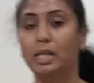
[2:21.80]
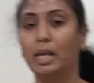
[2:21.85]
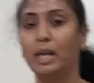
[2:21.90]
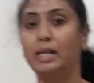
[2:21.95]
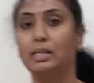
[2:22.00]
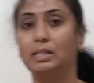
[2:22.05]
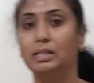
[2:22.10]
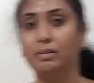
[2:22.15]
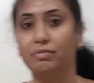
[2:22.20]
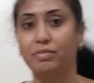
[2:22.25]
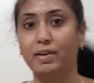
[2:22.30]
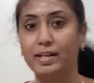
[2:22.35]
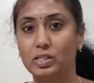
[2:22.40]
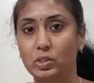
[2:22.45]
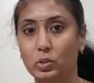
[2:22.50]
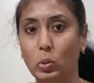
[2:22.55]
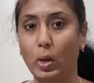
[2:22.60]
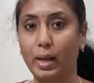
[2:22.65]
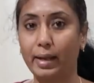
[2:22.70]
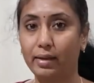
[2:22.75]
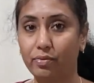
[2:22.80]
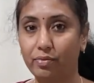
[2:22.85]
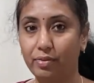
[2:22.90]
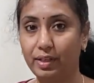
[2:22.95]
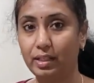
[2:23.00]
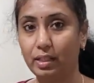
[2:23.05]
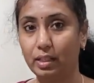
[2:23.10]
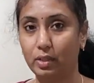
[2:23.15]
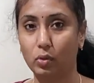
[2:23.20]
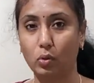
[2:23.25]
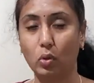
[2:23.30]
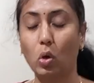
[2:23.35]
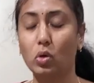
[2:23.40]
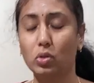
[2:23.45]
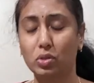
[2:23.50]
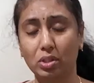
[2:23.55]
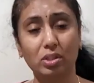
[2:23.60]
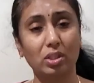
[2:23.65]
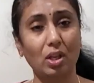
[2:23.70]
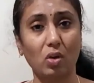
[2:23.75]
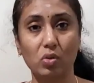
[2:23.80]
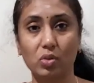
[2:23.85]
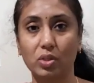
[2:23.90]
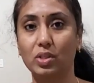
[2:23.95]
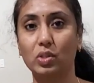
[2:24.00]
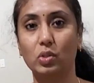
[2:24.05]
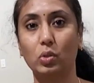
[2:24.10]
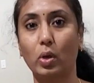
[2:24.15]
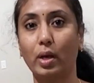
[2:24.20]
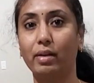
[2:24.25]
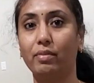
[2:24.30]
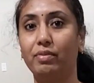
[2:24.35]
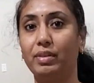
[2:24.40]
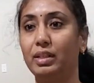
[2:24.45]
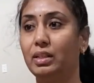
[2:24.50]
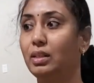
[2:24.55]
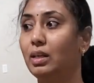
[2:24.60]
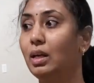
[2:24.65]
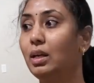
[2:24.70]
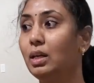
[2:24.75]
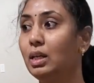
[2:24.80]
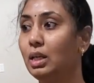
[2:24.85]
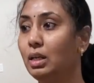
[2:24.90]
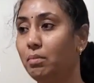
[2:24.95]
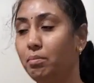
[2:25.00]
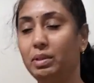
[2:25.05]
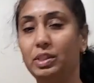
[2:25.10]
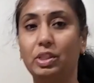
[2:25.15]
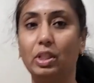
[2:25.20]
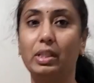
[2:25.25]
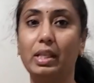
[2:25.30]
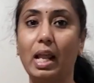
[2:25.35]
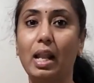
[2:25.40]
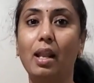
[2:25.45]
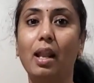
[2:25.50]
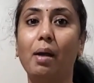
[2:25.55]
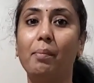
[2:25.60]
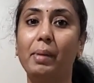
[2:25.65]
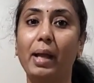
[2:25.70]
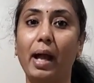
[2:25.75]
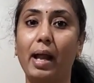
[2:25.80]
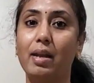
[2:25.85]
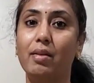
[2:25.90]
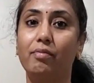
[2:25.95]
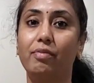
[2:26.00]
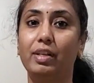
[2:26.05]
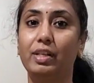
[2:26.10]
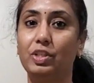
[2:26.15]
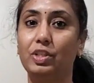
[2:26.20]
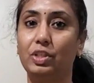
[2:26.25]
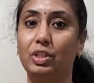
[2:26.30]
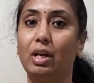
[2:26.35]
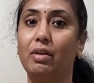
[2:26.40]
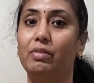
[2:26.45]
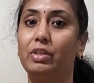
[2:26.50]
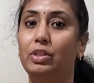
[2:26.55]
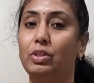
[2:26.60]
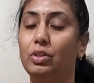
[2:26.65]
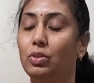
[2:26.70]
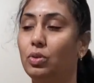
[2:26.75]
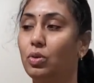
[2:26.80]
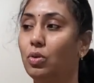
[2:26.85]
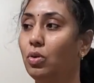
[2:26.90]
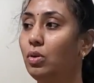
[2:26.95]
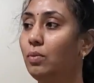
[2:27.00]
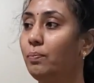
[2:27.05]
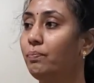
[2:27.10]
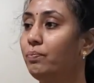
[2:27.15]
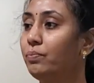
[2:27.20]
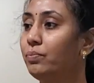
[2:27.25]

அண்ட் எயிட்டி ஃபைவ் ஸ்கொயர் ஃபீட் க்ளோஸ் டு தௌசண்ட் ஸ்கொயர் ஃபீட்டுங்க மிச்சது எல்லாமே அன்ஃபினிஷ்டாக விட்டுருக்கோம்